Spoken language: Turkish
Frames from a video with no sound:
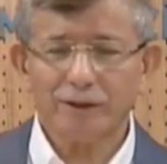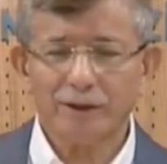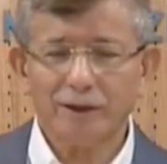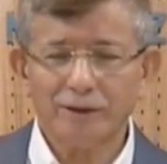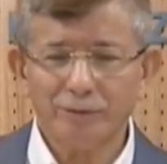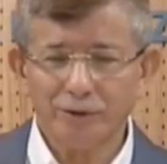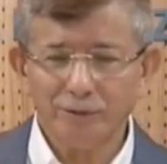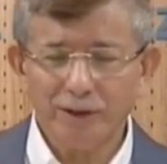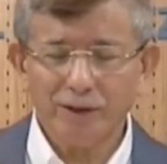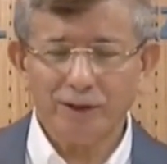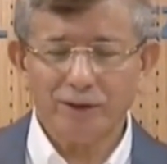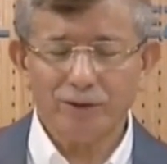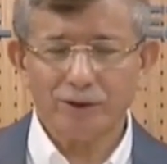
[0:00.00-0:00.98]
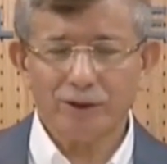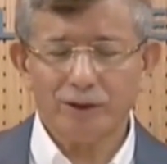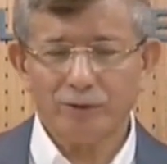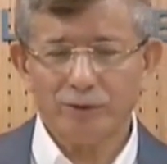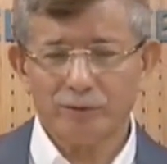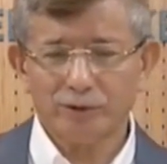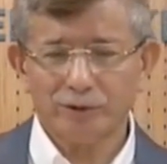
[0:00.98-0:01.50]
gerileyen bir milli gelir
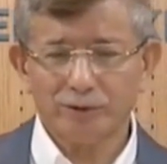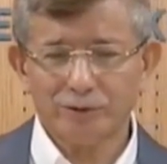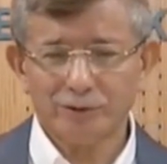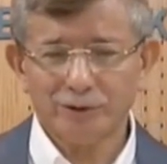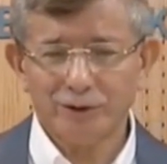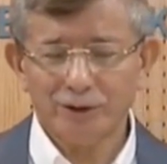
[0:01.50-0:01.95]
kaybı olmuş.